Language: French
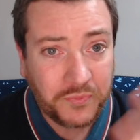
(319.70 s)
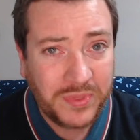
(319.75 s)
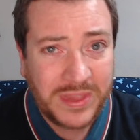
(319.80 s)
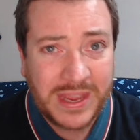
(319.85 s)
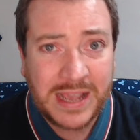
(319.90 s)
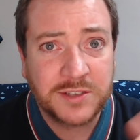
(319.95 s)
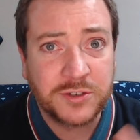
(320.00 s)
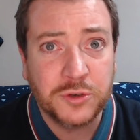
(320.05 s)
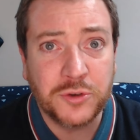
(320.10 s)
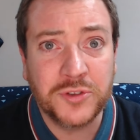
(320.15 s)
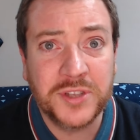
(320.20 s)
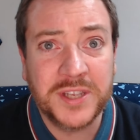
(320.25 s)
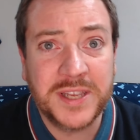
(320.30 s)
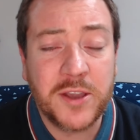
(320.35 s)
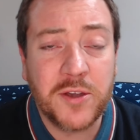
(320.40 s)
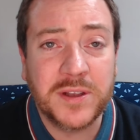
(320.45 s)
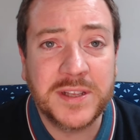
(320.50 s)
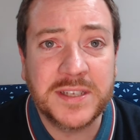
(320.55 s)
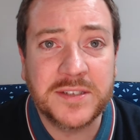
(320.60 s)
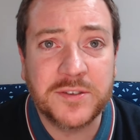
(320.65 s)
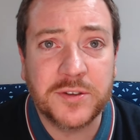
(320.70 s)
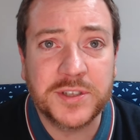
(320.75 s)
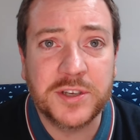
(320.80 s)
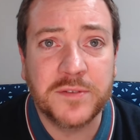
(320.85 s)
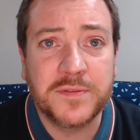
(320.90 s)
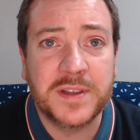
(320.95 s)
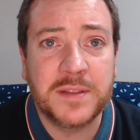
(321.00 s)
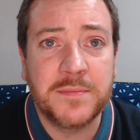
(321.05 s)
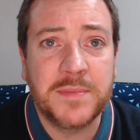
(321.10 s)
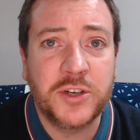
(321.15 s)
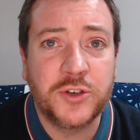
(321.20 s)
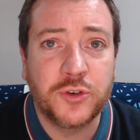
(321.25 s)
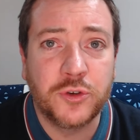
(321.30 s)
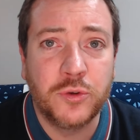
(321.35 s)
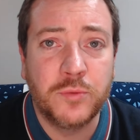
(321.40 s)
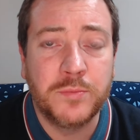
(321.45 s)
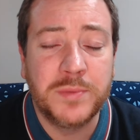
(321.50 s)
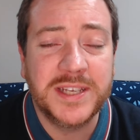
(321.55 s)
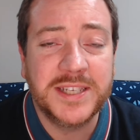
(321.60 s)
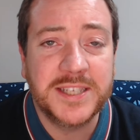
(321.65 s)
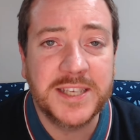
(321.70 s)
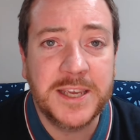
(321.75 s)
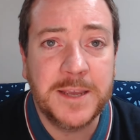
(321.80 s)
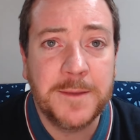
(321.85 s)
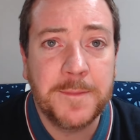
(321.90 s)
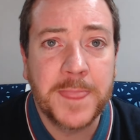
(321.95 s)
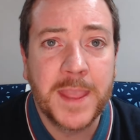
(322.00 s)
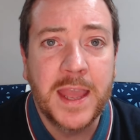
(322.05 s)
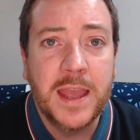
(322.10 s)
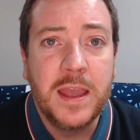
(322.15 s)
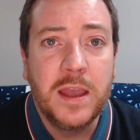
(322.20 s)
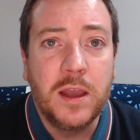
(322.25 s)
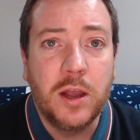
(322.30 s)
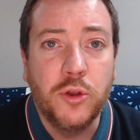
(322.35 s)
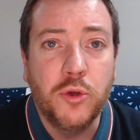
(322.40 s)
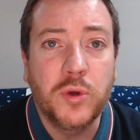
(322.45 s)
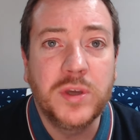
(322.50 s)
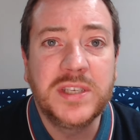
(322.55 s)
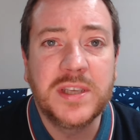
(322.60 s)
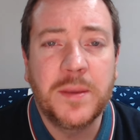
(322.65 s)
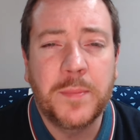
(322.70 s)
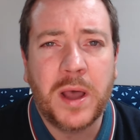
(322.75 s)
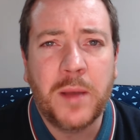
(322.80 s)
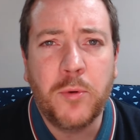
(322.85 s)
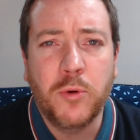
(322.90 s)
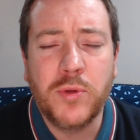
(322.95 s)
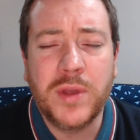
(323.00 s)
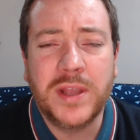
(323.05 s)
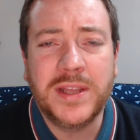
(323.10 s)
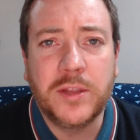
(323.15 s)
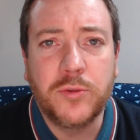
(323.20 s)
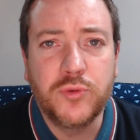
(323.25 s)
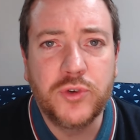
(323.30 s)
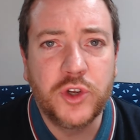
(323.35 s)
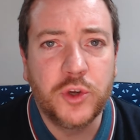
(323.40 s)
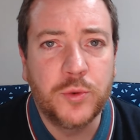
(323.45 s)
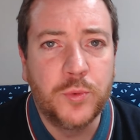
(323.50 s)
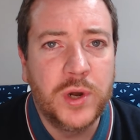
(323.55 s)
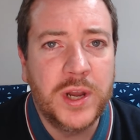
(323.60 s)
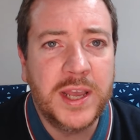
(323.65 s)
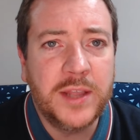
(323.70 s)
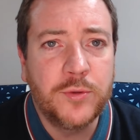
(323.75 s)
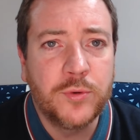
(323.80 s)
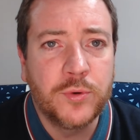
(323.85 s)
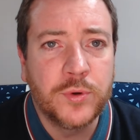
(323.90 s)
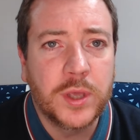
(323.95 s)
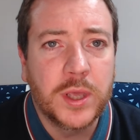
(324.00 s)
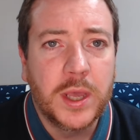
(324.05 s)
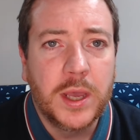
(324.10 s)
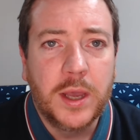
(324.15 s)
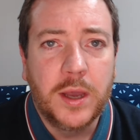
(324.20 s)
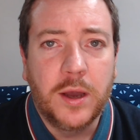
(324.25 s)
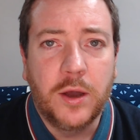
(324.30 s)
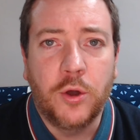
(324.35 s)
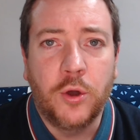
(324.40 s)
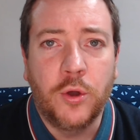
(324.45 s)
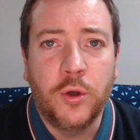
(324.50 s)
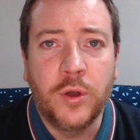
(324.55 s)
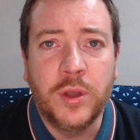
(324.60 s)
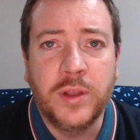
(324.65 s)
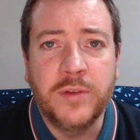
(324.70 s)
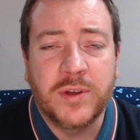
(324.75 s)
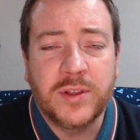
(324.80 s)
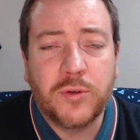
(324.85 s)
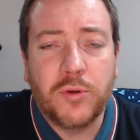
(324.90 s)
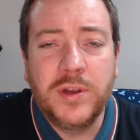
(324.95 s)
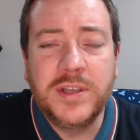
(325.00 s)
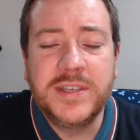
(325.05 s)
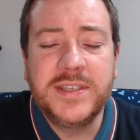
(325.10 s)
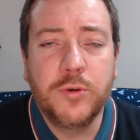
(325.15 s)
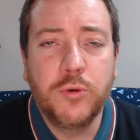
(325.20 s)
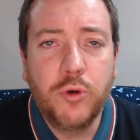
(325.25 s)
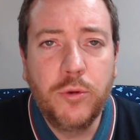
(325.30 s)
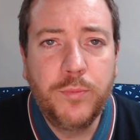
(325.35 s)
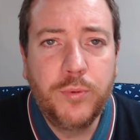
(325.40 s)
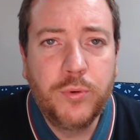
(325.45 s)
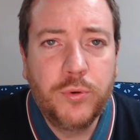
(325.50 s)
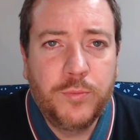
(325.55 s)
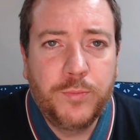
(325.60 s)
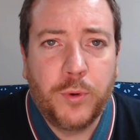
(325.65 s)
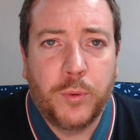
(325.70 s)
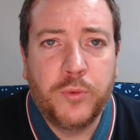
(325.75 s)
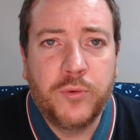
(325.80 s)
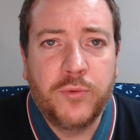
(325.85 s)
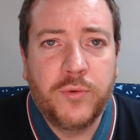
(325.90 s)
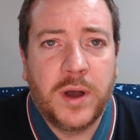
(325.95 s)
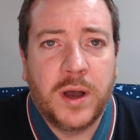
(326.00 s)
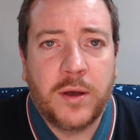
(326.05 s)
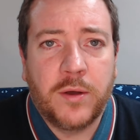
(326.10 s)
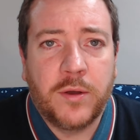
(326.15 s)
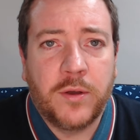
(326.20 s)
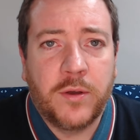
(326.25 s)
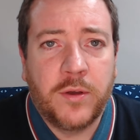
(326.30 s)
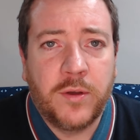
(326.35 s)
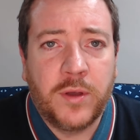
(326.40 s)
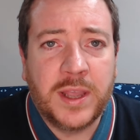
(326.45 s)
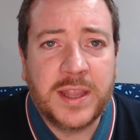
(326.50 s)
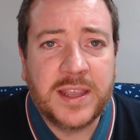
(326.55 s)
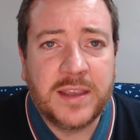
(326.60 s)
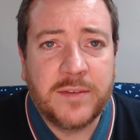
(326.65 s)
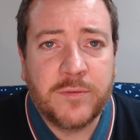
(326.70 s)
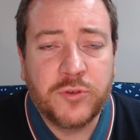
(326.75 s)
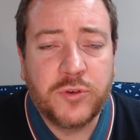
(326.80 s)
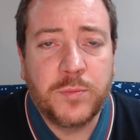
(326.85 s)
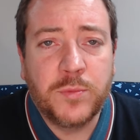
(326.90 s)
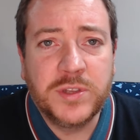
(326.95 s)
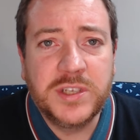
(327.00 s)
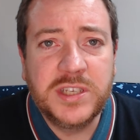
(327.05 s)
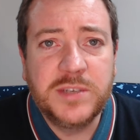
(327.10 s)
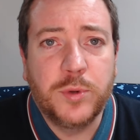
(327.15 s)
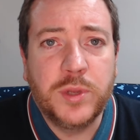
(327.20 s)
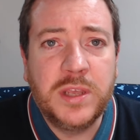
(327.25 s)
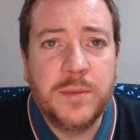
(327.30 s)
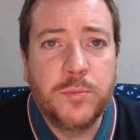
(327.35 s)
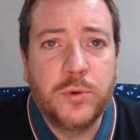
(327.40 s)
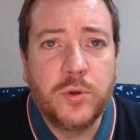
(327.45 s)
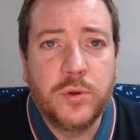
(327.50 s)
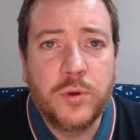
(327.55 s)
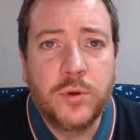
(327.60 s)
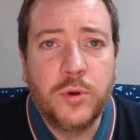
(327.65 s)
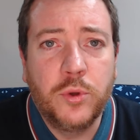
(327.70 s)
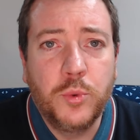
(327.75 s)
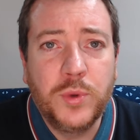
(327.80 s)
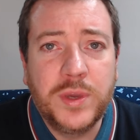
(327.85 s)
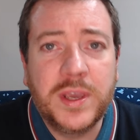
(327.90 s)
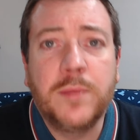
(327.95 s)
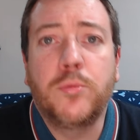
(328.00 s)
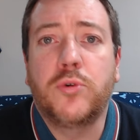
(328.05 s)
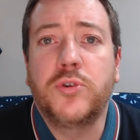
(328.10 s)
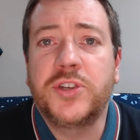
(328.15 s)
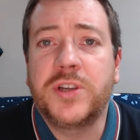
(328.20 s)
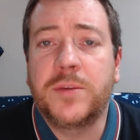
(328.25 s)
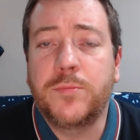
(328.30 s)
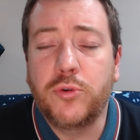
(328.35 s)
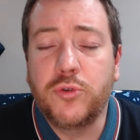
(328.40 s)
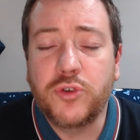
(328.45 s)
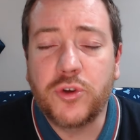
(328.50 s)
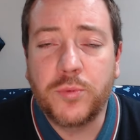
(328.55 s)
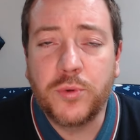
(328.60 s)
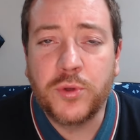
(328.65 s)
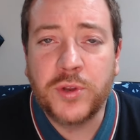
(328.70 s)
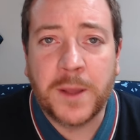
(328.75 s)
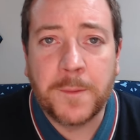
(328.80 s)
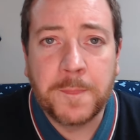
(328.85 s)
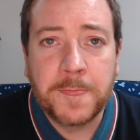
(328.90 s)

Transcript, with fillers: Sanganté d'ailleurs était sorti en fin de match euh, blessé. Lloris apparemment lui a été touché au mollet, donc euh, ils vont être laissés au repos pour pouvoir être éventuellement disponibles le week-end prochain pour le championnat.